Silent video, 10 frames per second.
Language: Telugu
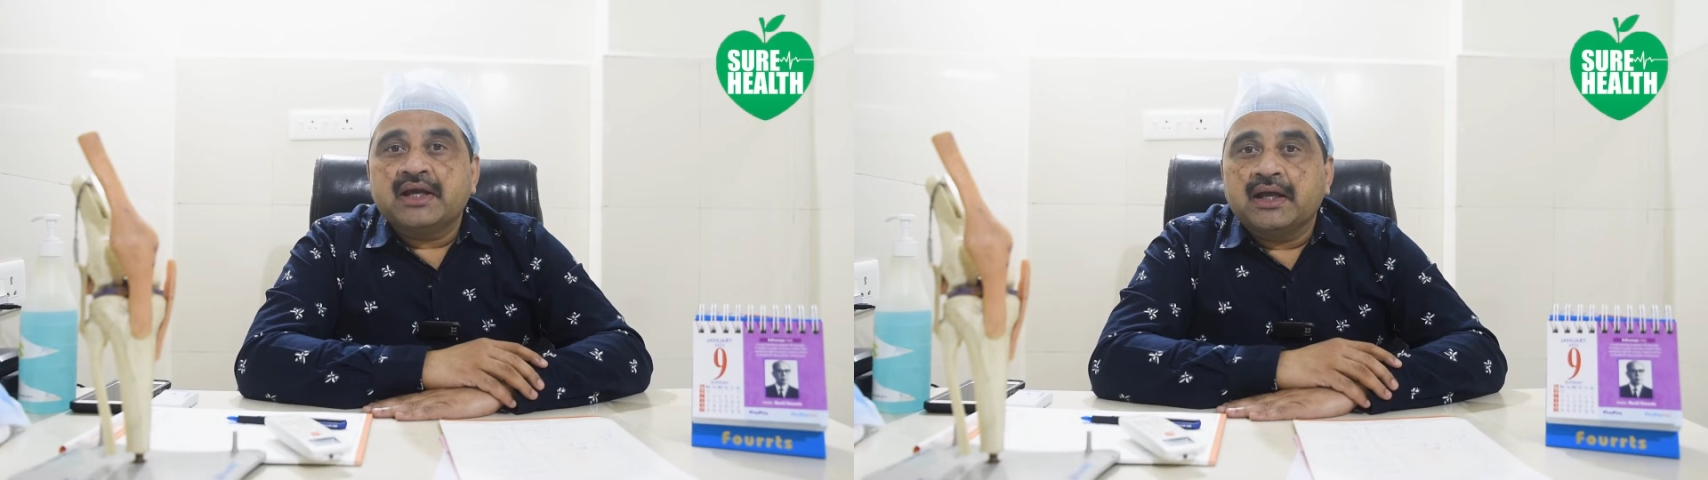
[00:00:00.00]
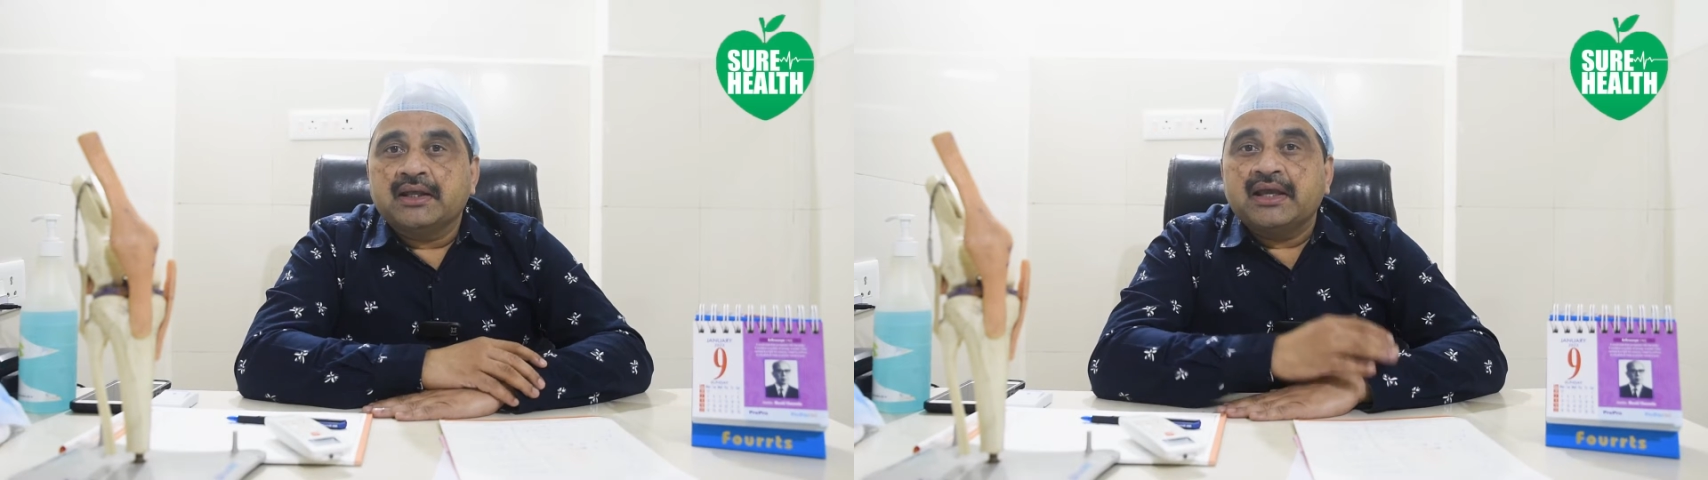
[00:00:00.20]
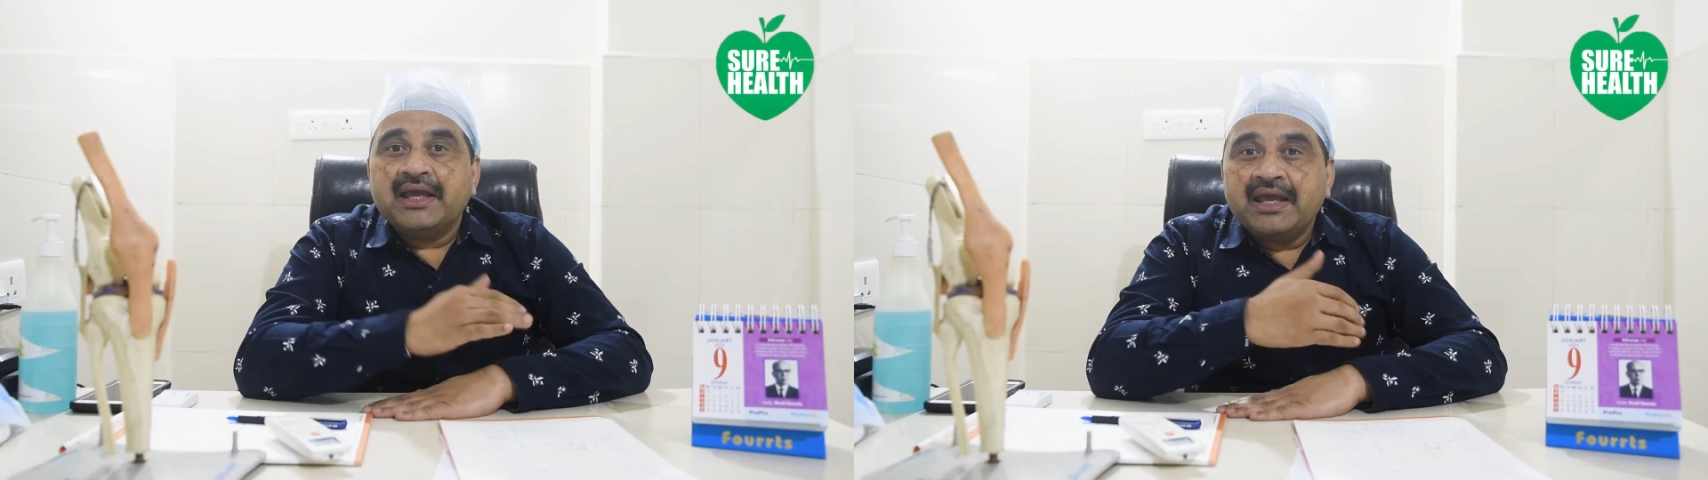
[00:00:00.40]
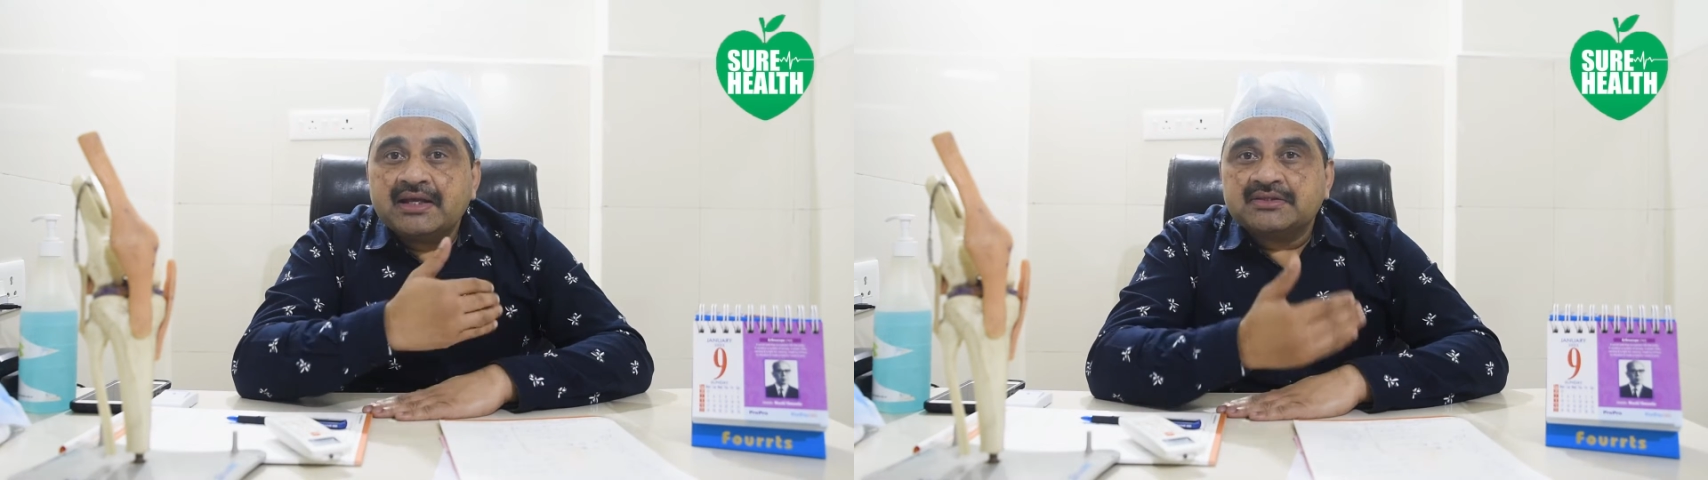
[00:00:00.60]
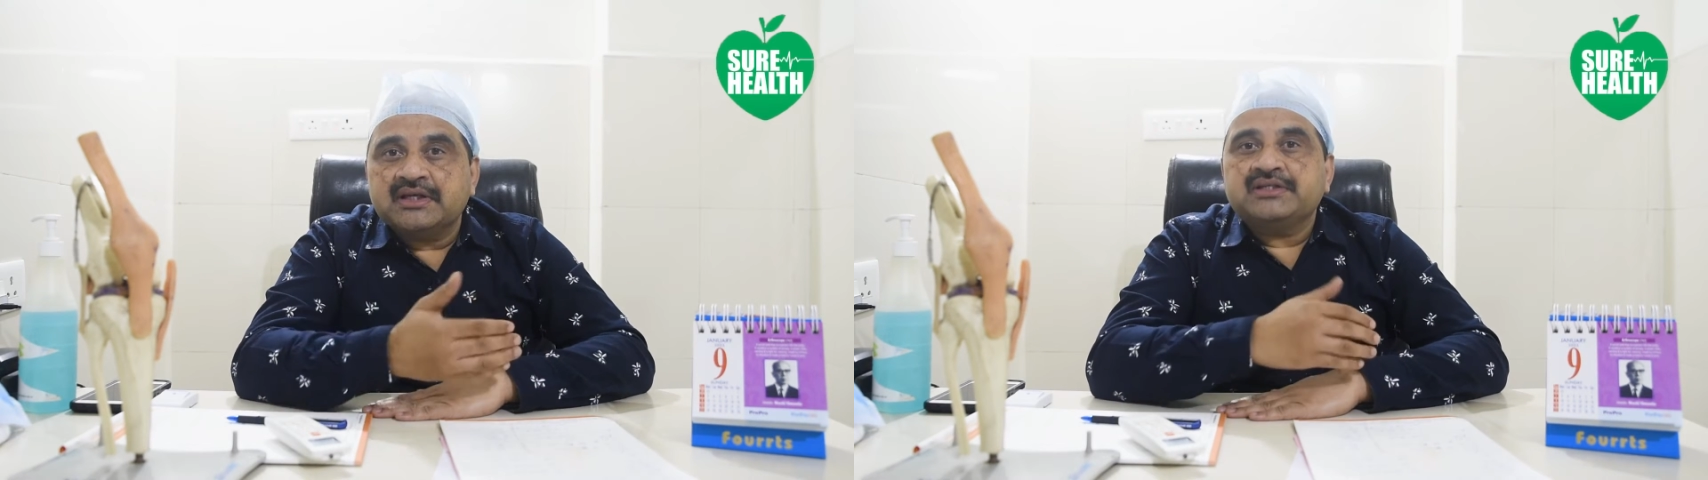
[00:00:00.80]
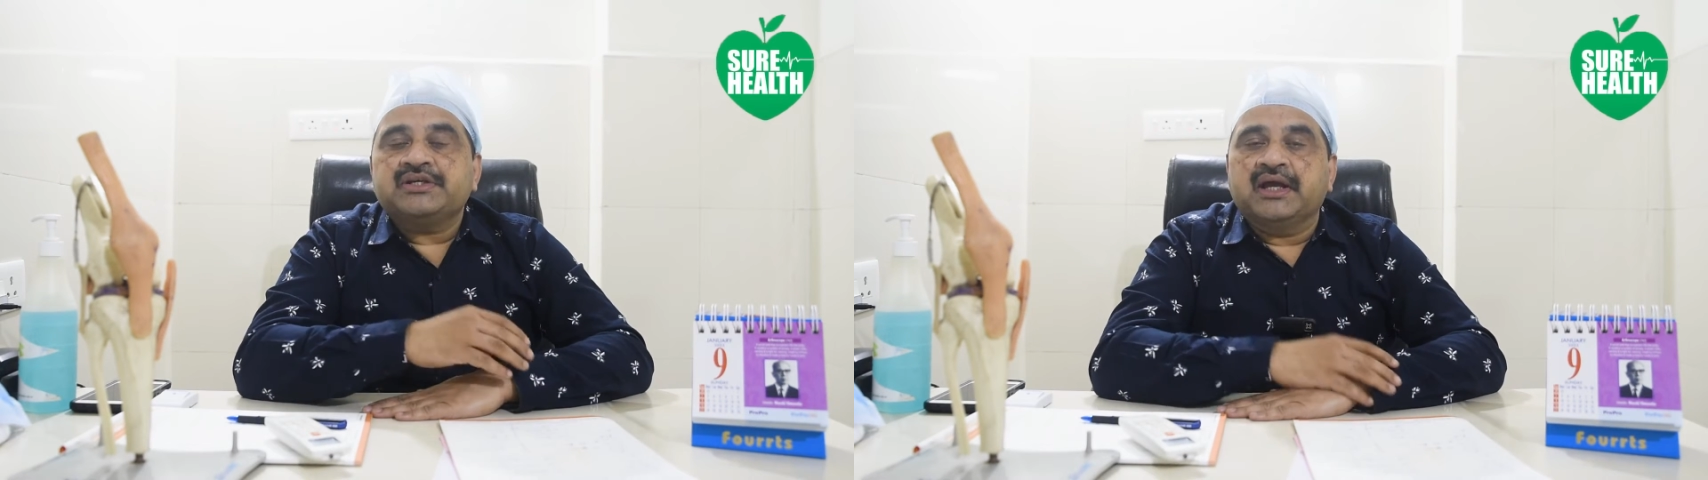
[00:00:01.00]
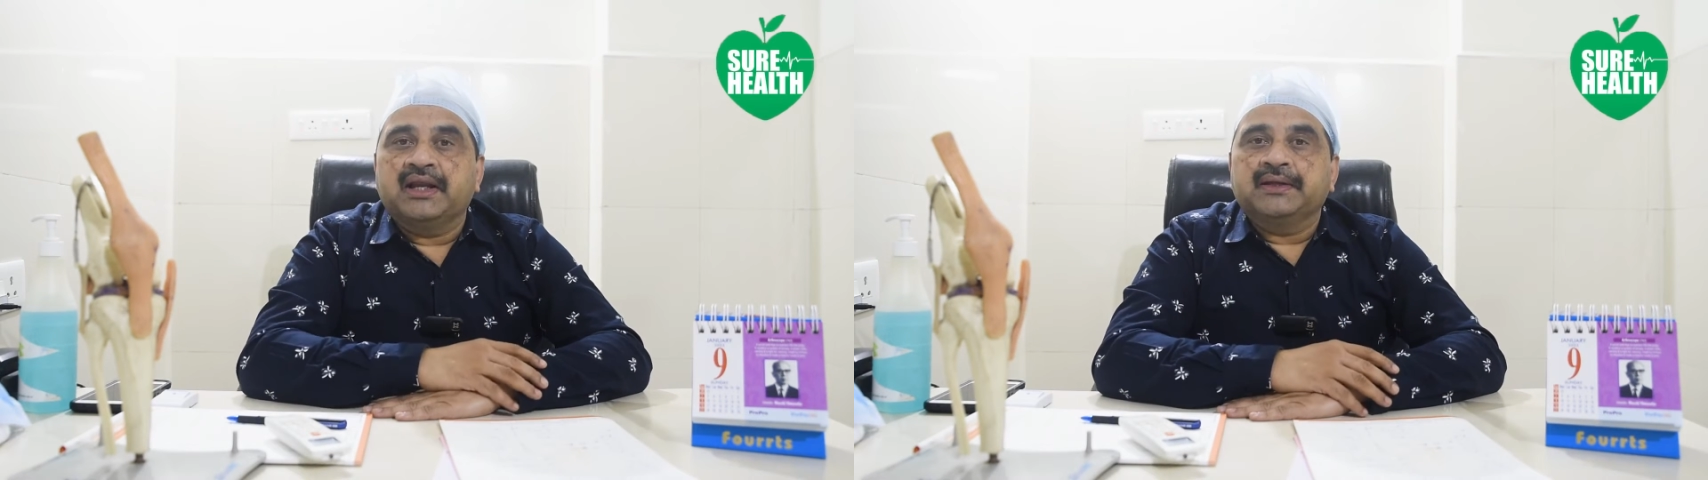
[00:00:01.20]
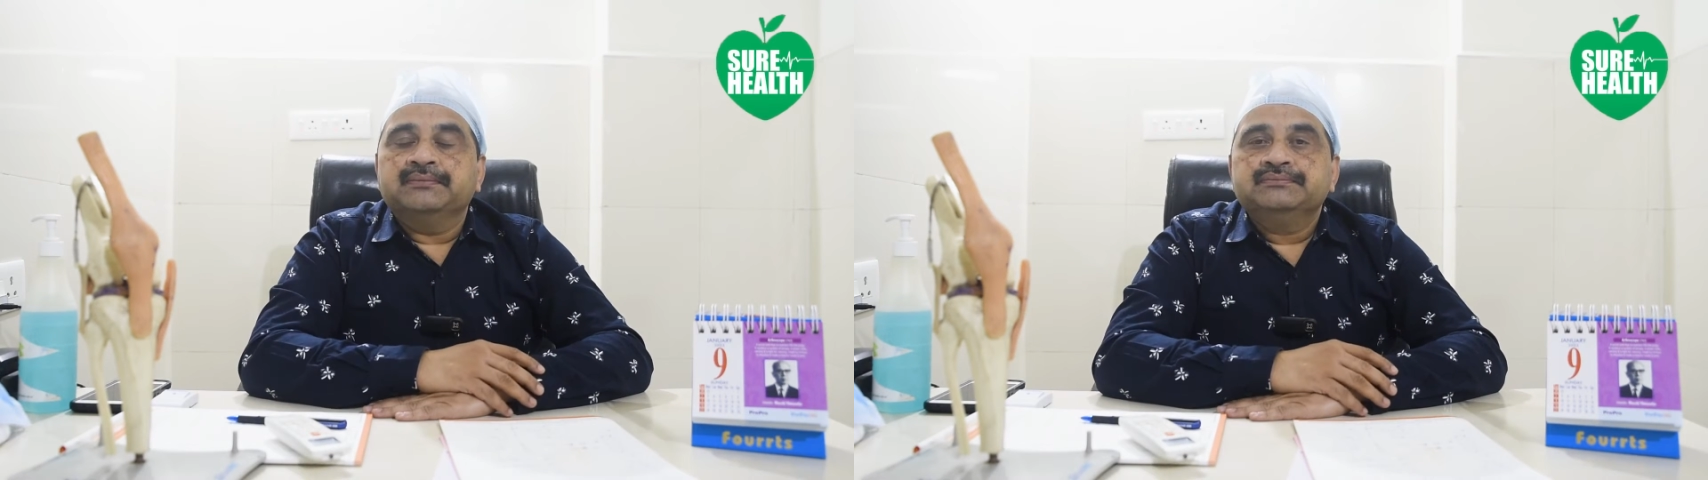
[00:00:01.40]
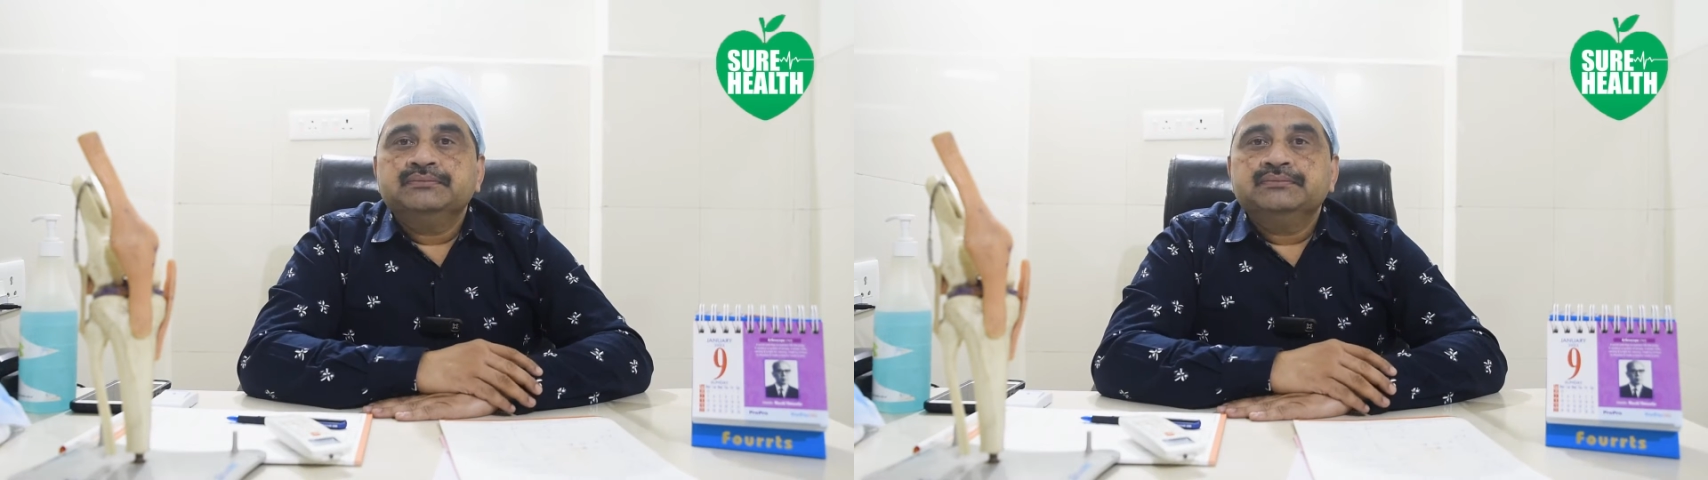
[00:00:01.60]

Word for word: చేయాలి ఏ ఎక్సర్సైజ్ చేయాలి